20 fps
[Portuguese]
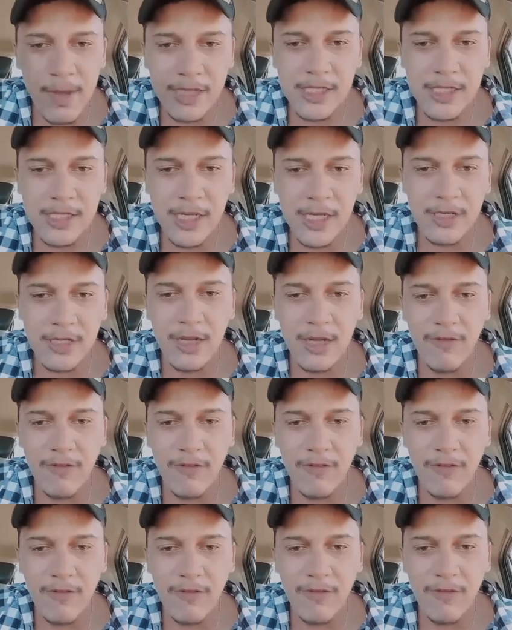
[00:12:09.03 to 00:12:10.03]
Nós vamos
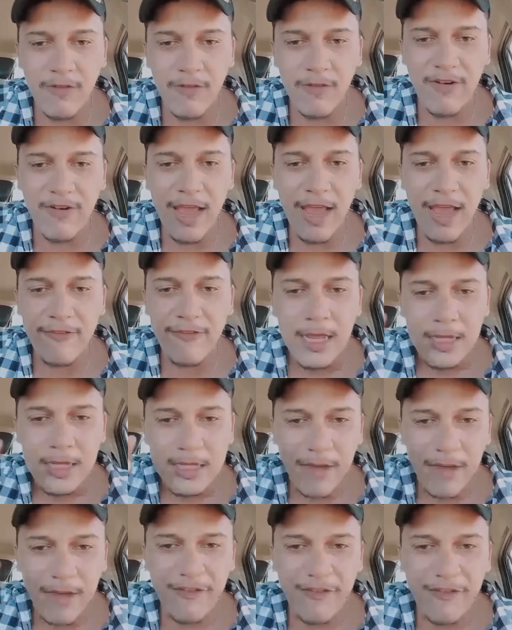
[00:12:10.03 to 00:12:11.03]
ganhar. A
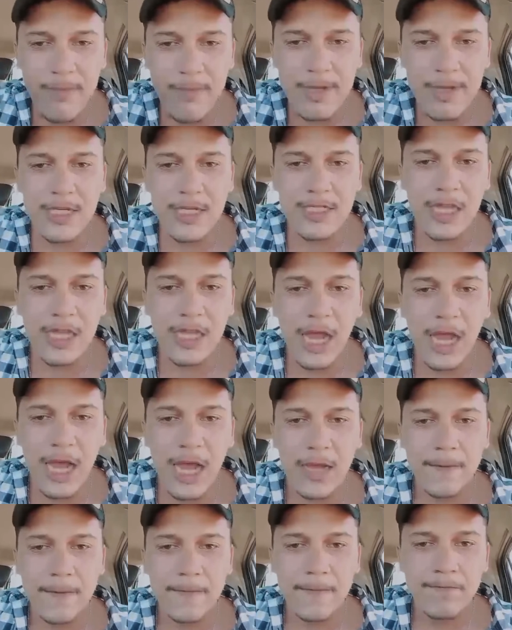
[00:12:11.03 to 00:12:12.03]
família do Betito não
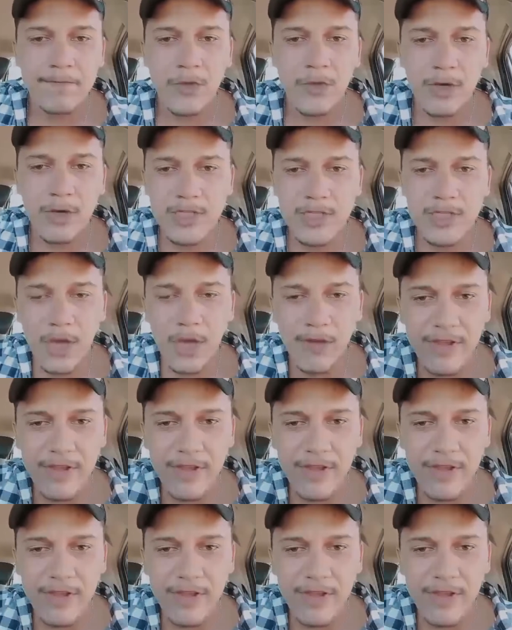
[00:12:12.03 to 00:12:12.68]
vai ficar